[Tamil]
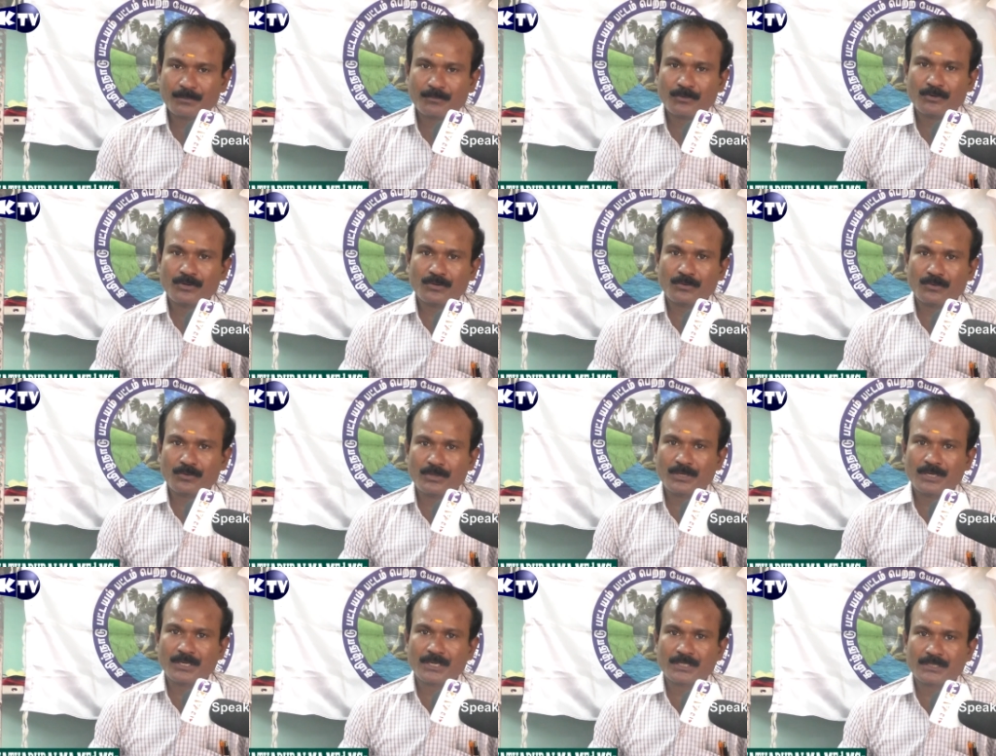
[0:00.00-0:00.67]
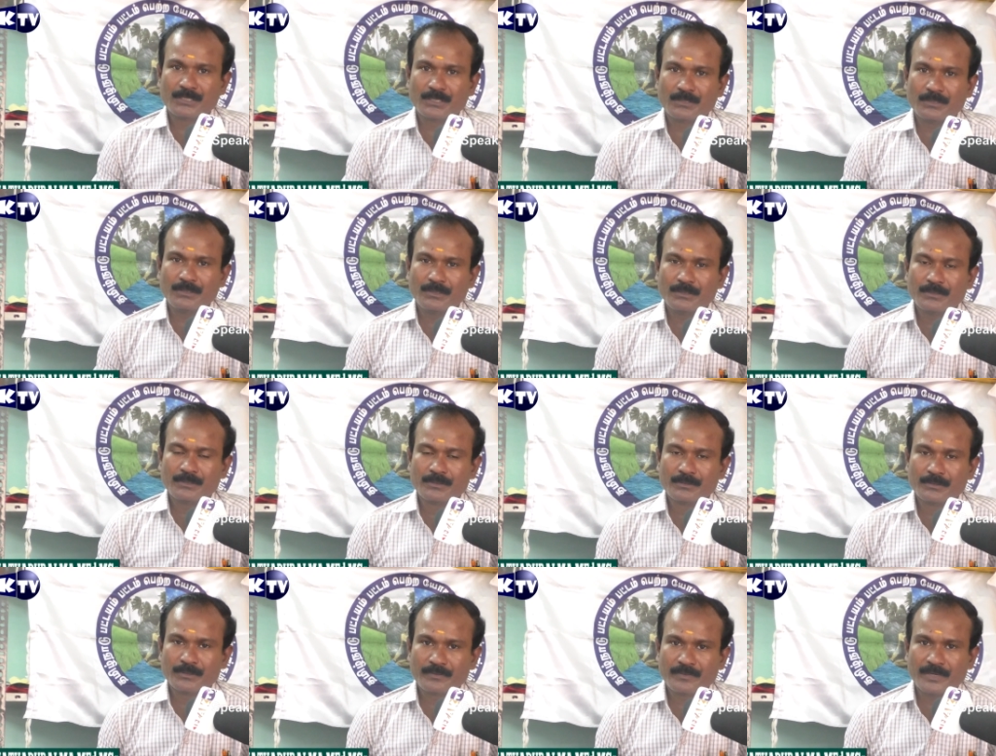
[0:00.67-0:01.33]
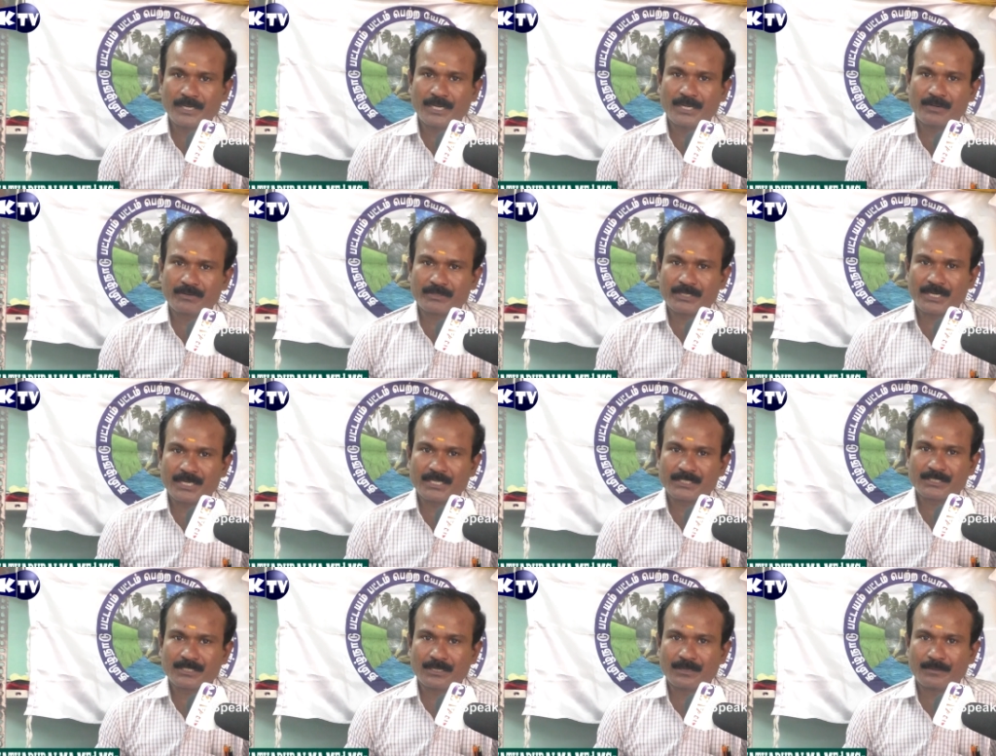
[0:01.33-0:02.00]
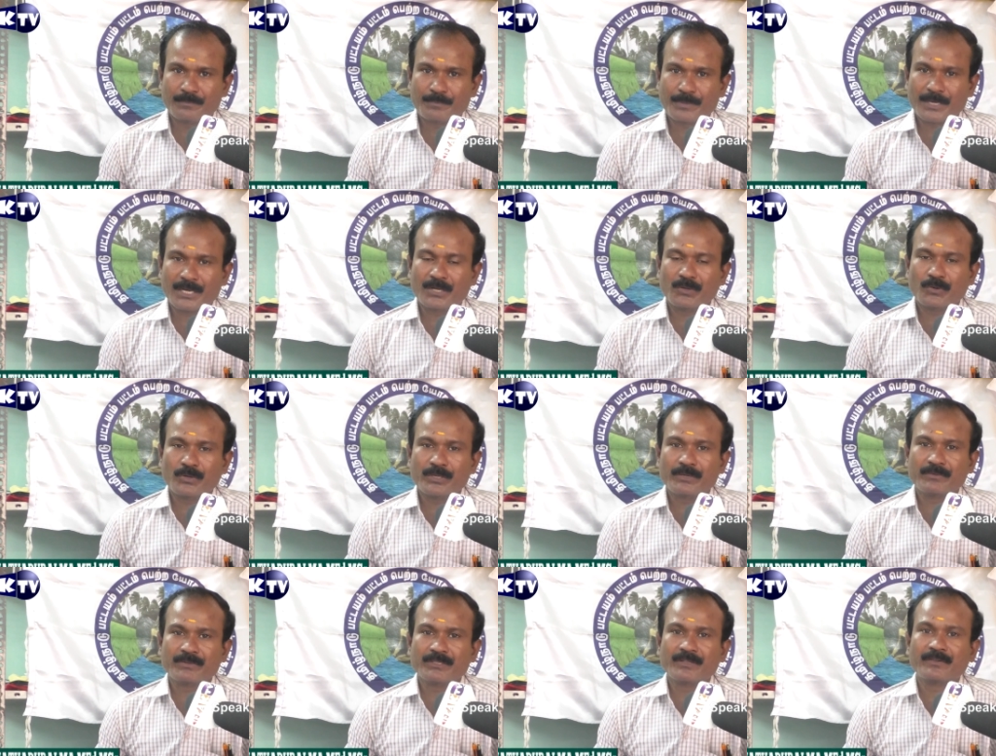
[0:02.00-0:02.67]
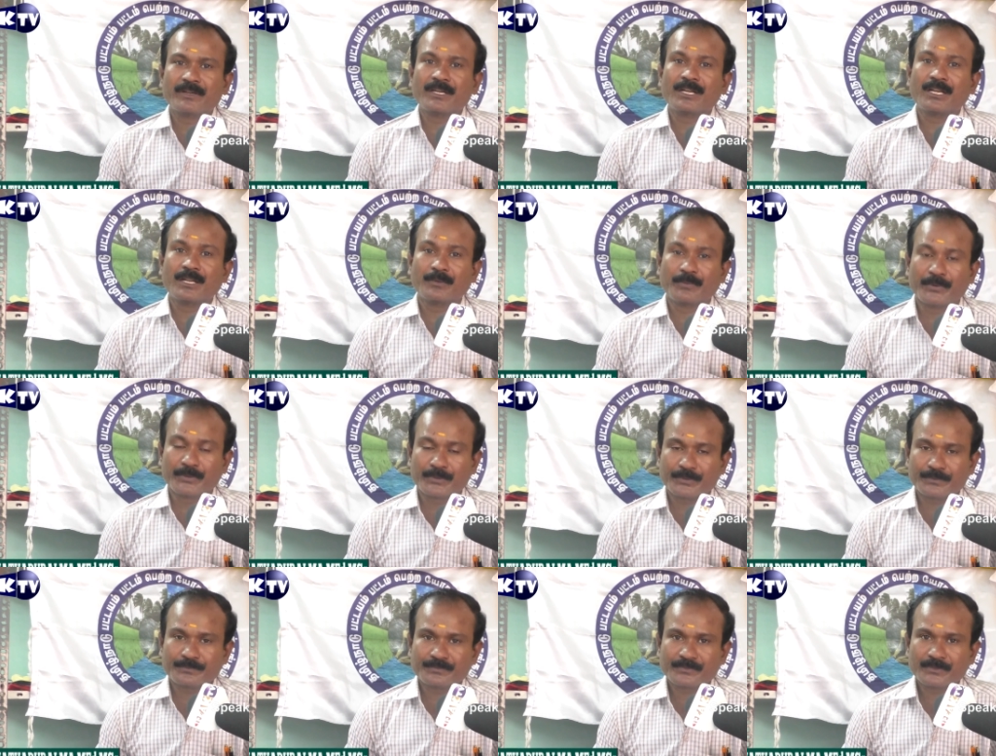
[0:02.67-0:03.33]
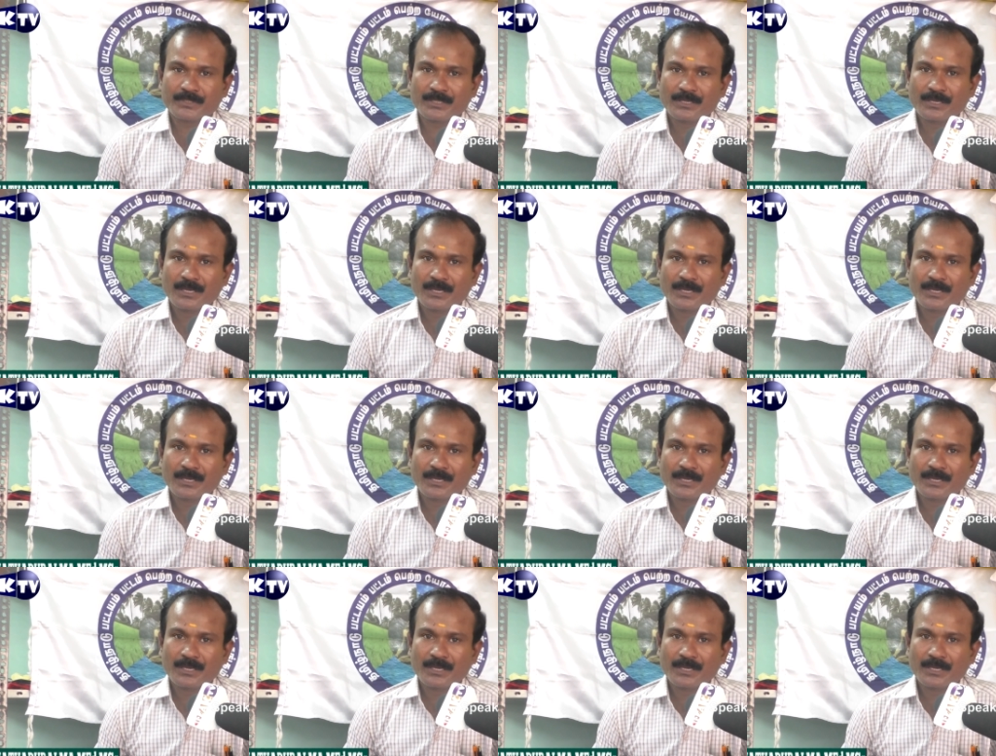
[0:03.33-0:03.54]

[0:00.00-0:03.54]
முள் உள்ளெழுத்து வெளியில் விட்டாலும் பல நோய் வந்து வெளியில் போயிடும்